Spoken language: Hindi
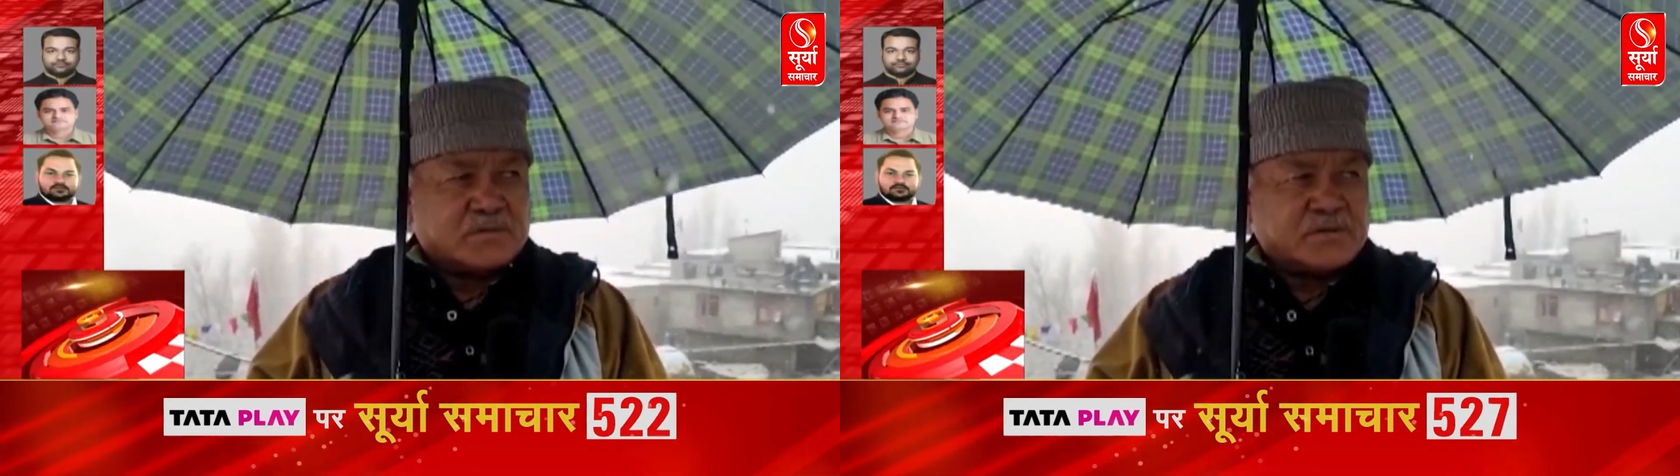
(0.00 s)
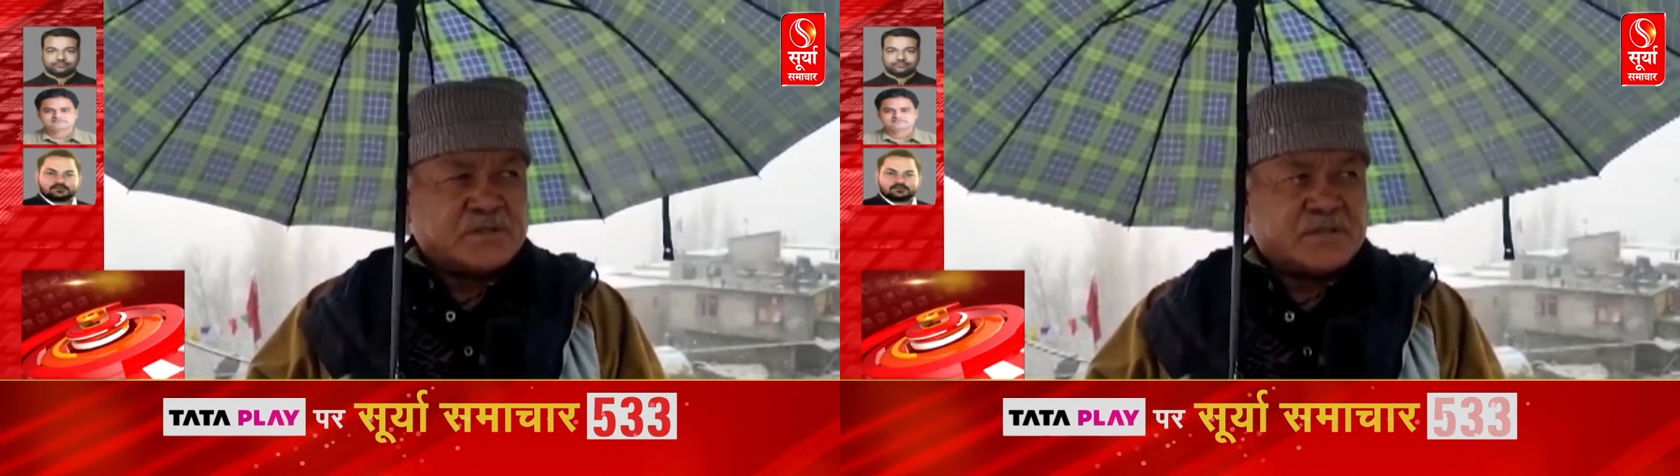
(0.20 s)

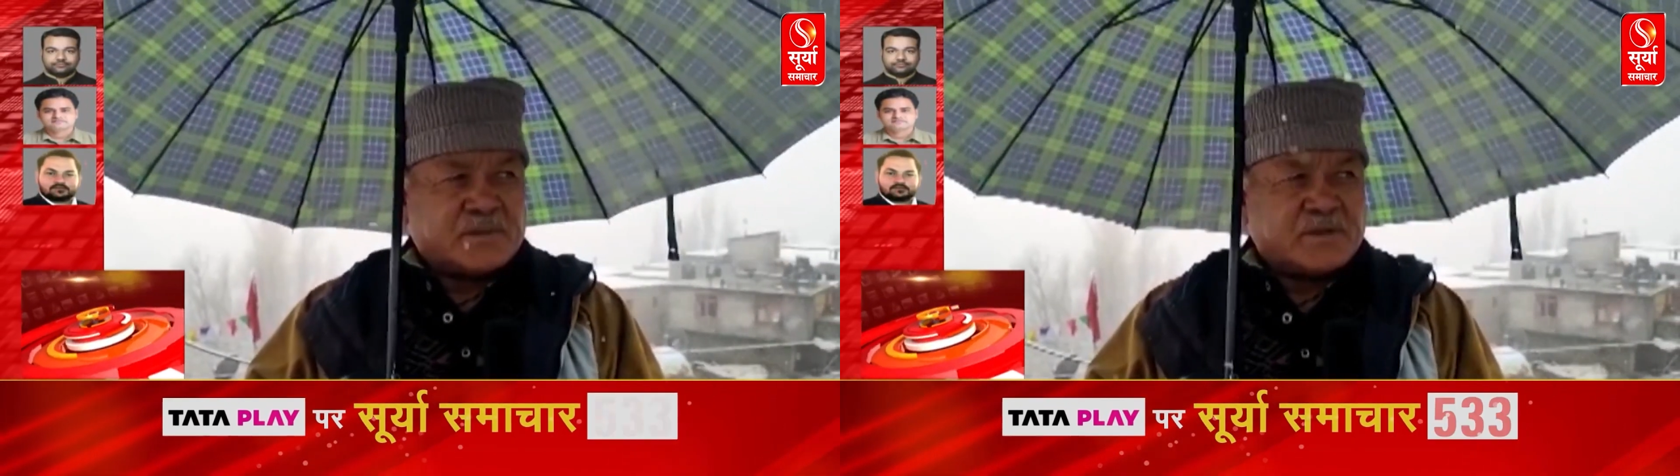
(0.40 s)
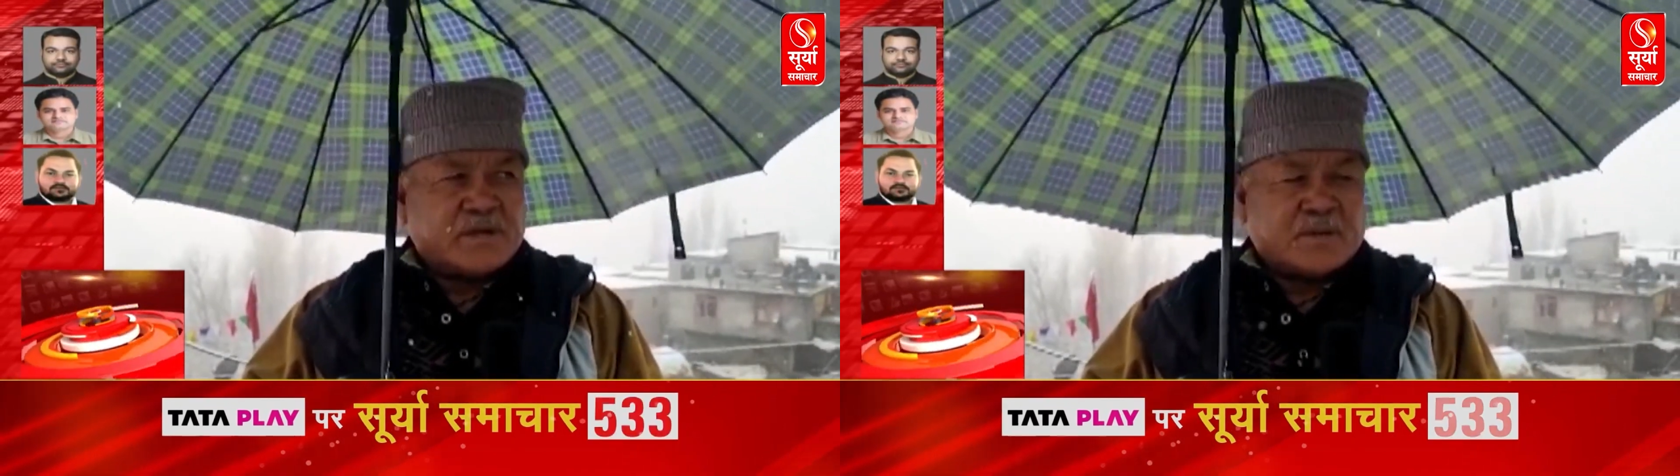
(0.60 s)
जितने
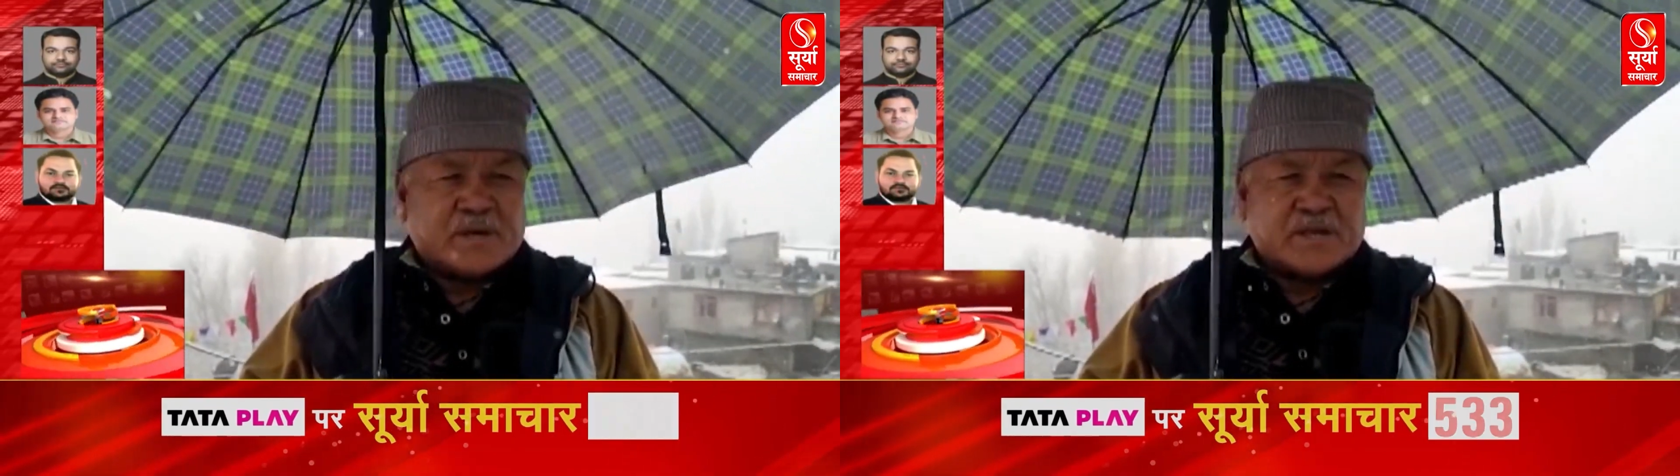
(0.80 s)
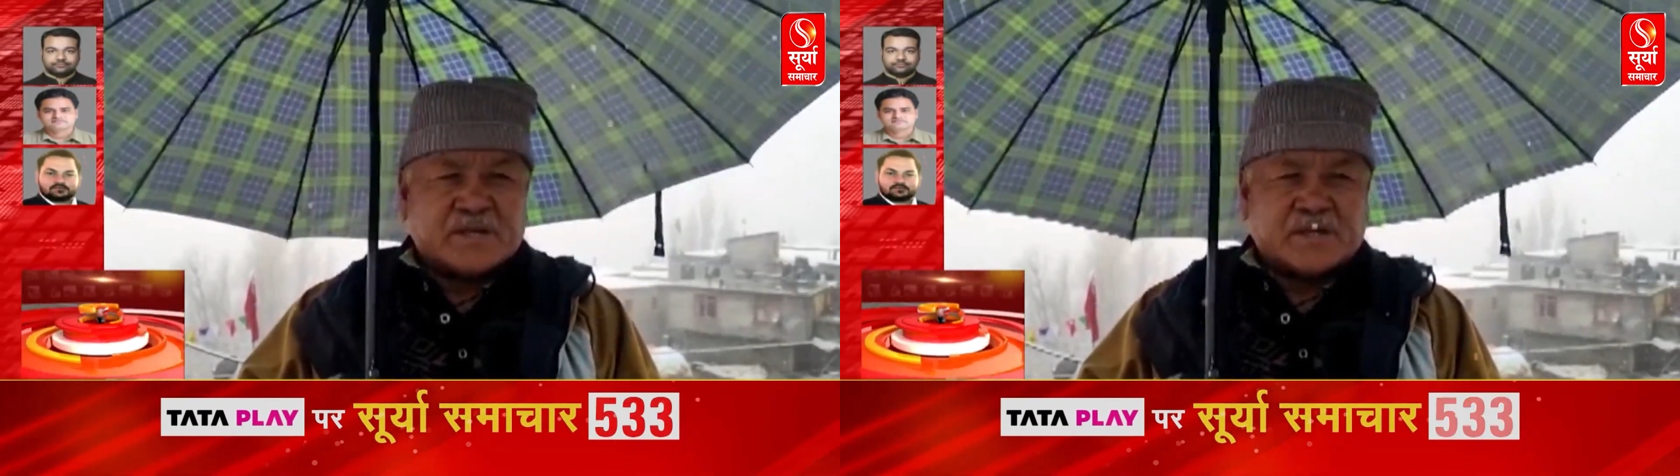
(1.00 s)
भी
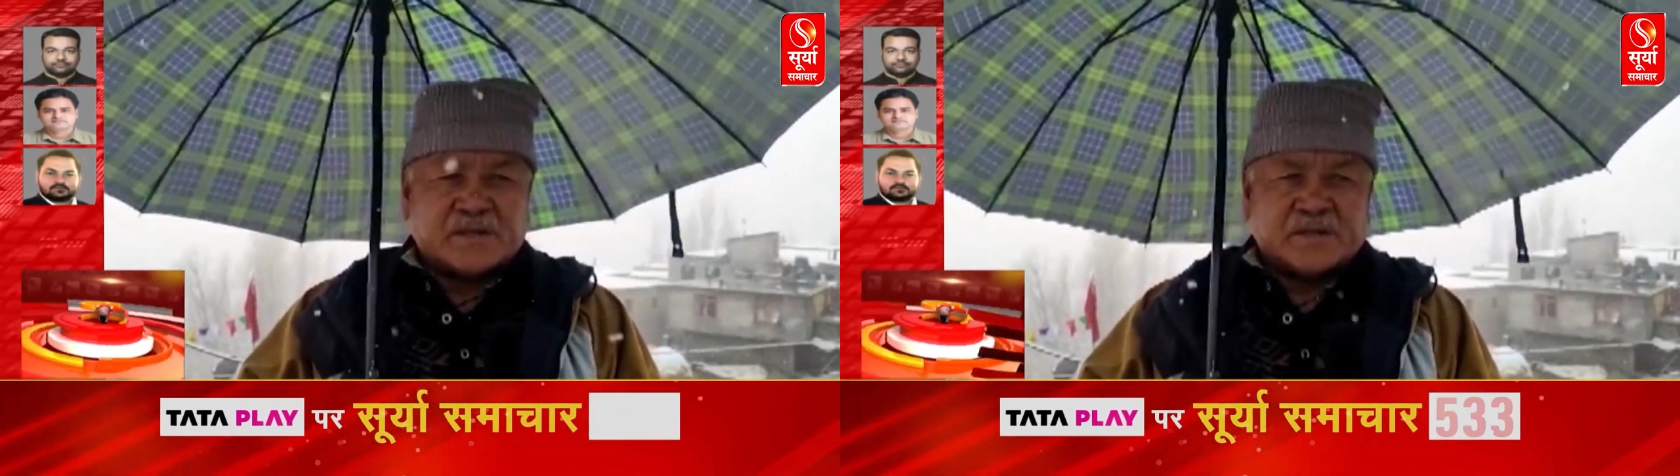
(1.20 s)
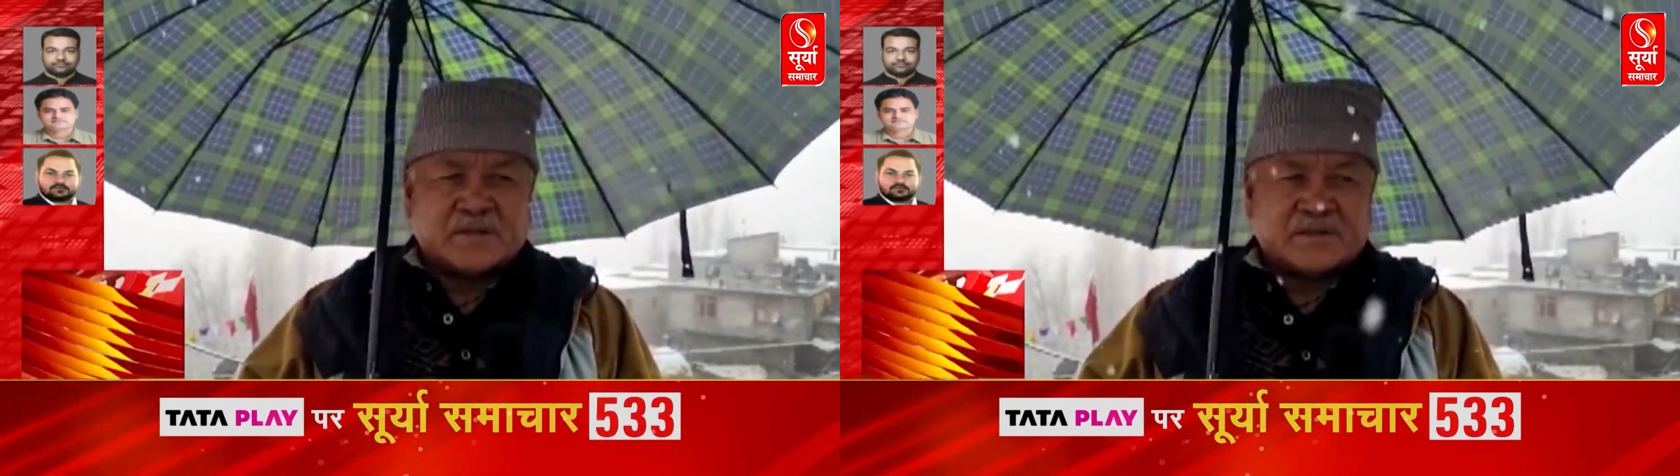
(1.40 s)
हमारे
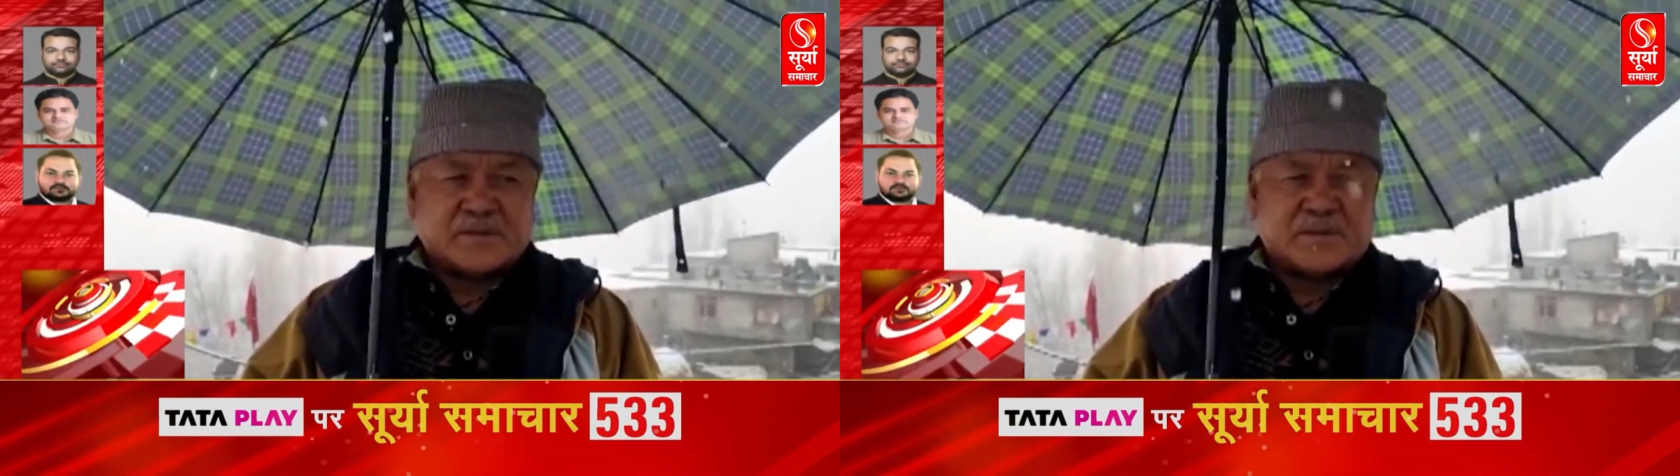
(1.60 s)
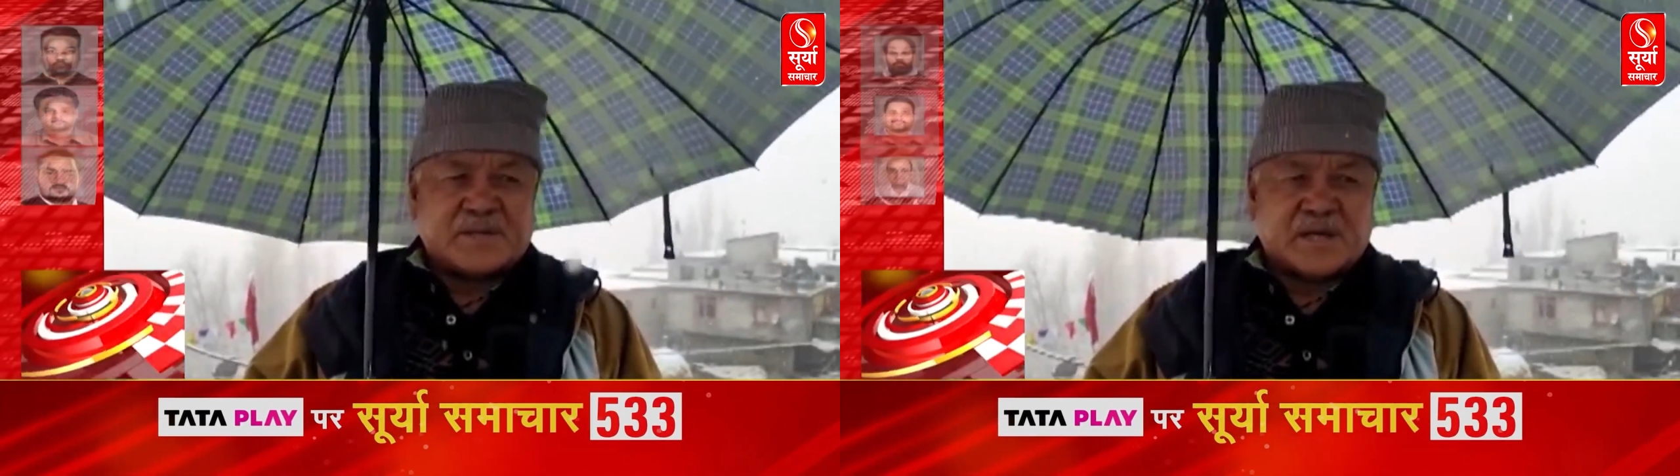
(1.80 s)

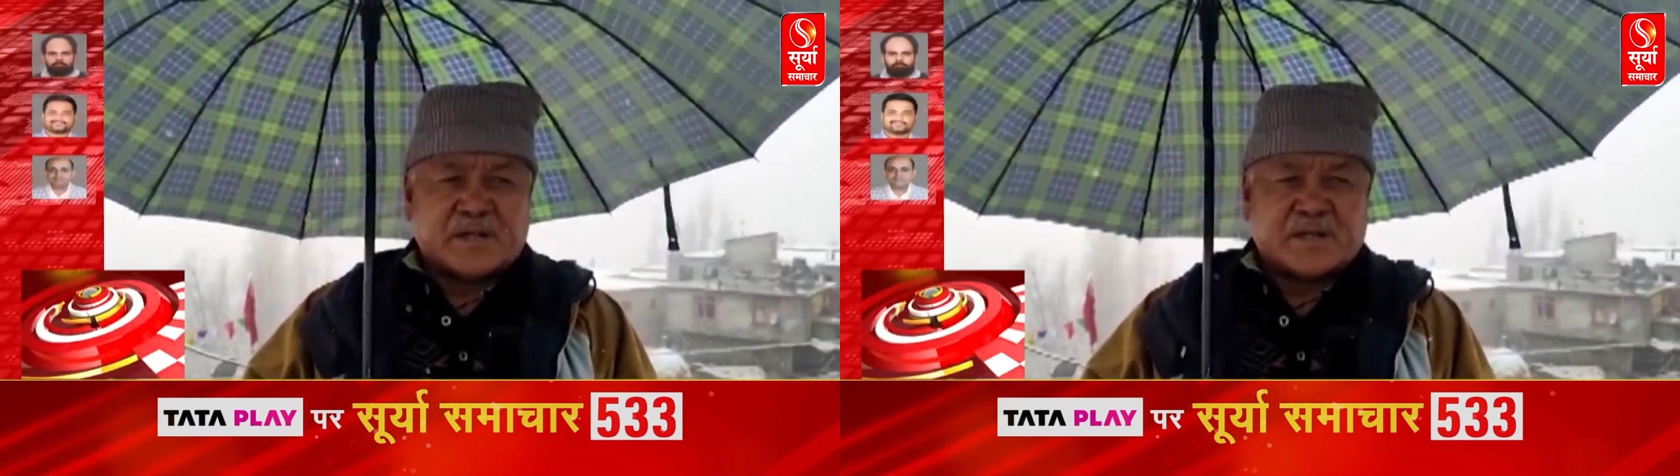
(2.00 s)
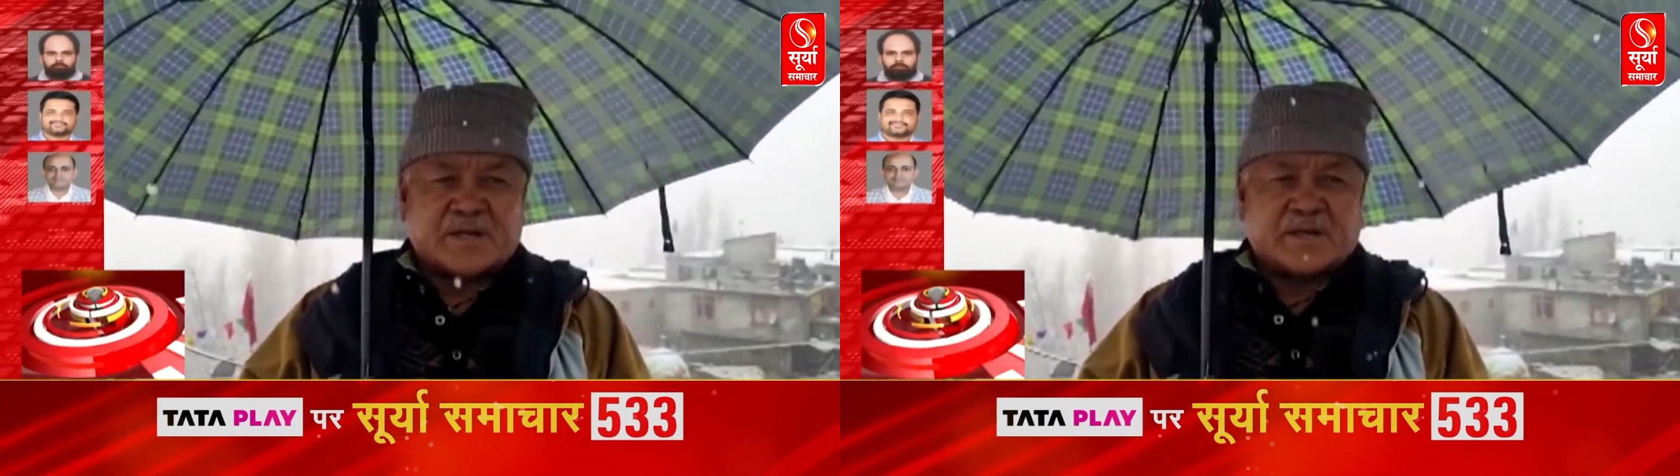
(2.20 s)
ज़मींदार
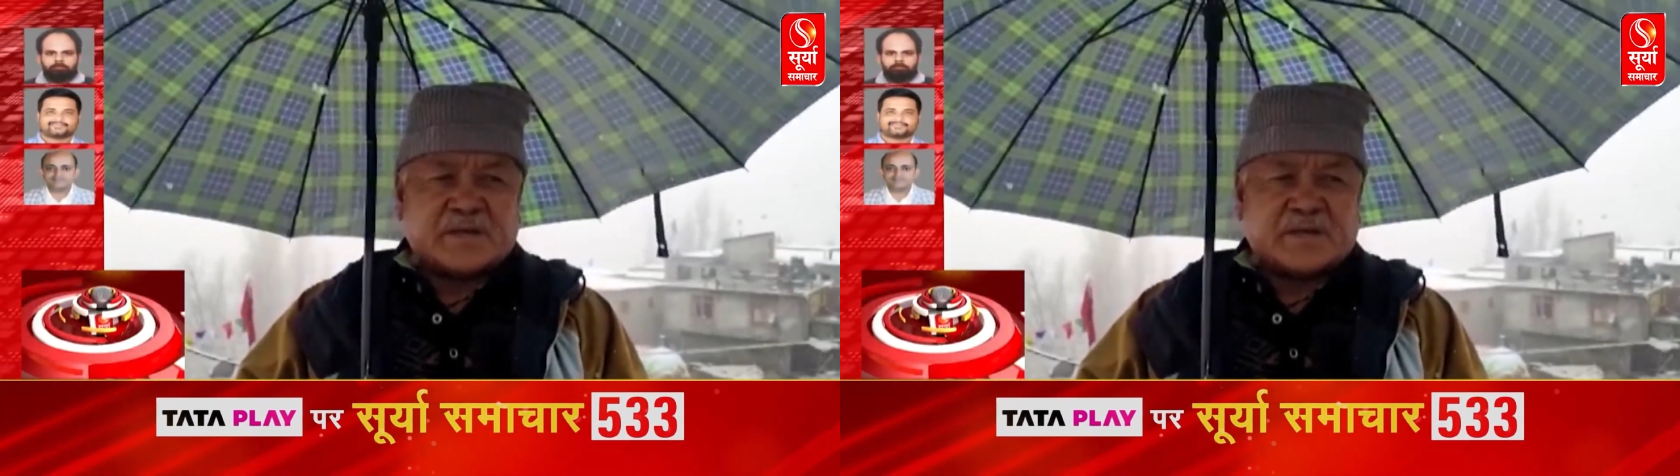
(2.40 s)
हैं